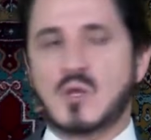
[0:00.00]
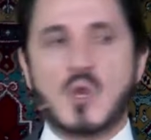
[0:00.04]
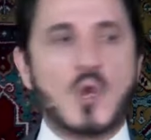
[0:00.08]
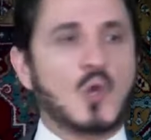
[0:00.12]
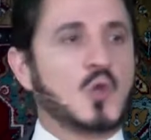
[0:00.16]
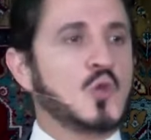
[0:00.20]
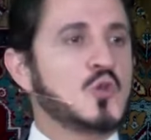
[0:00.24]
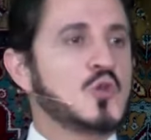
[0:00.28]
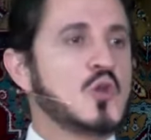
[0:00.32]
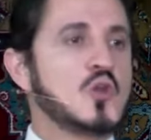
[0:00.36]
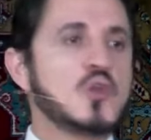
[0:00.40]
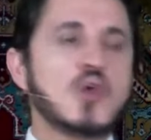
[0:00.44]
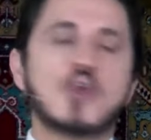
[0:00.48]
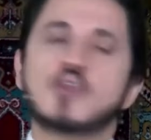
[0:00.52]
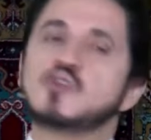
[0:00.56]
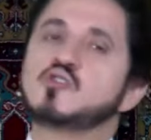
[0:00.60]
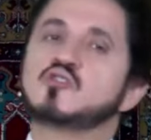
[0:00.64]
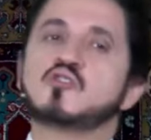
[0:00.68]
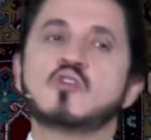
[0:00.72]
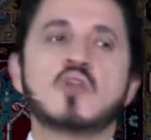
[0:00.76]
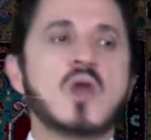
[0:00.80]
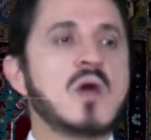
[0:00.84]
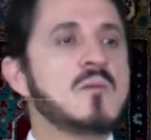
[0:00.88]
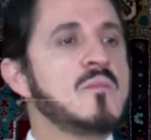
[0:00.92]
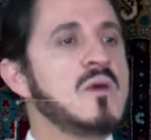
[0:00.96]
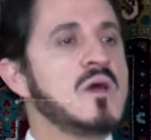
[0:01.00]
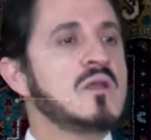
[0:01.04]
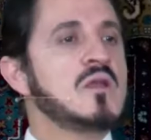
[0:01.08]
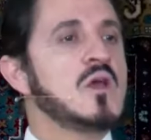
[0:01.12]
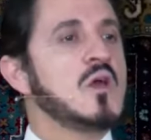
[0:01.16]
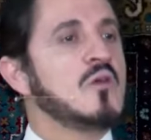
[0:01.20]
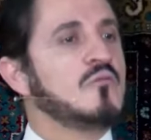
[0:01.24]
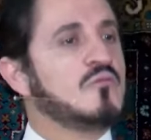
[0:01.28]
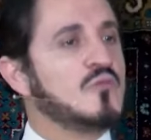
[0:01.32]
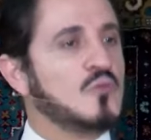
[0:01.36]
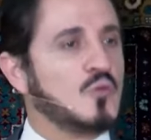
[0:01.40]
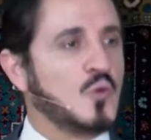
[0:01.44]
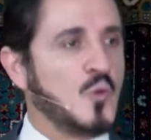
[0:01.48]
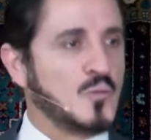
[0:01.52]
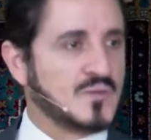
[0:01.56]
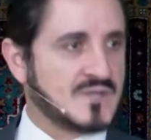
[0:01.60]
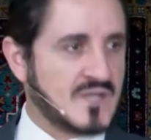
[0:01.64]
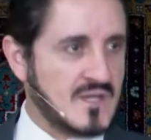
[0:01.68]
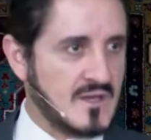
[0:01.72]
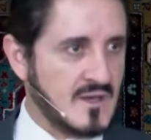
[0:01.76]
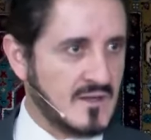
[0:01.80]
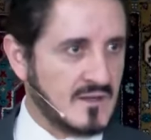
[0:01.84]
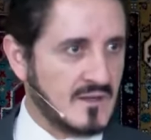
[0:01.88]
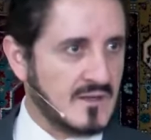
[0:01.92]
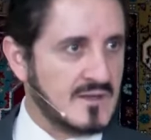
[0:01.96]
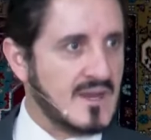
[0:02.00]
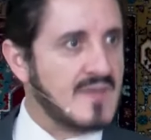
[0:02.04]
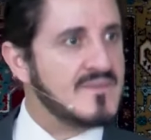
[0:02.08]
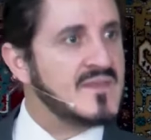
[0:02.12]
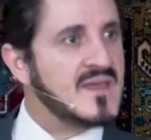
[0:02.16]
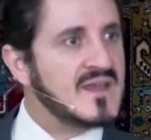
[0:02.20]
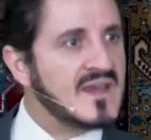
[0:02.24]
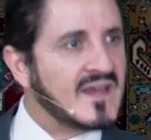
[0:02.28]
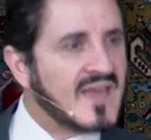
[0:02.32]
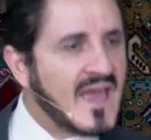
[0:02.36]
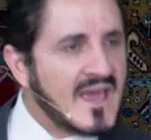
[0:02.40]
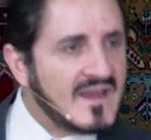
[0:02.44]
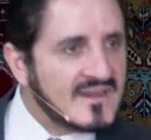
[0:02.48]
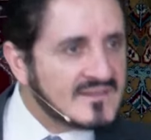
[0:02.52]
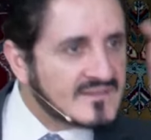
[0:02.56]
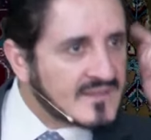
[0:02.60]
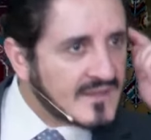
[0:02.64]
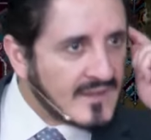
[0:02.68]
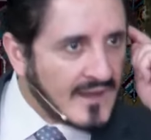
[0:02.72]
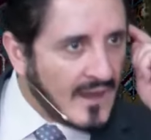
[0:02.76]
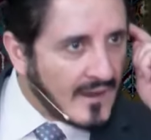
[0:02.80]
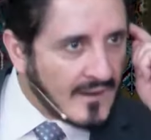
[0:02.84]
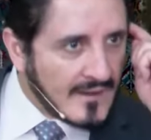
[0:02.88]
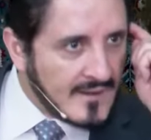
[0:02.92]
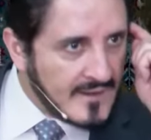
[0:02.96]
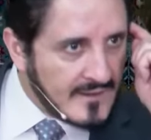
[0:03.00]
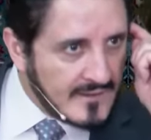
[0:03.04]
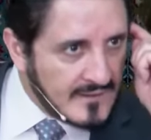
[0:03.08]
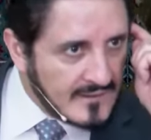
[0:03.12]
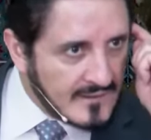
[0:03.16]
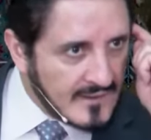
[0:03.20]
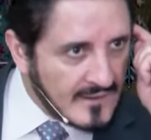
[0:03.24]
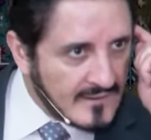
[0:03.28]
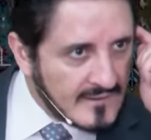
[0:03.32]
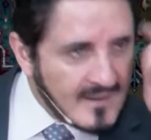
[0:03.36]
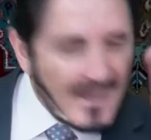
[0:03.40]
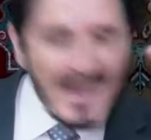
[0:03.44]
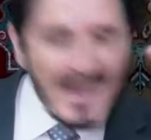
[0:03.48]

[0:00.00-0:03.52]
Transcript: لكننا نجد الأمان في ركوب سيارة لأننا كائنات غير عقلانية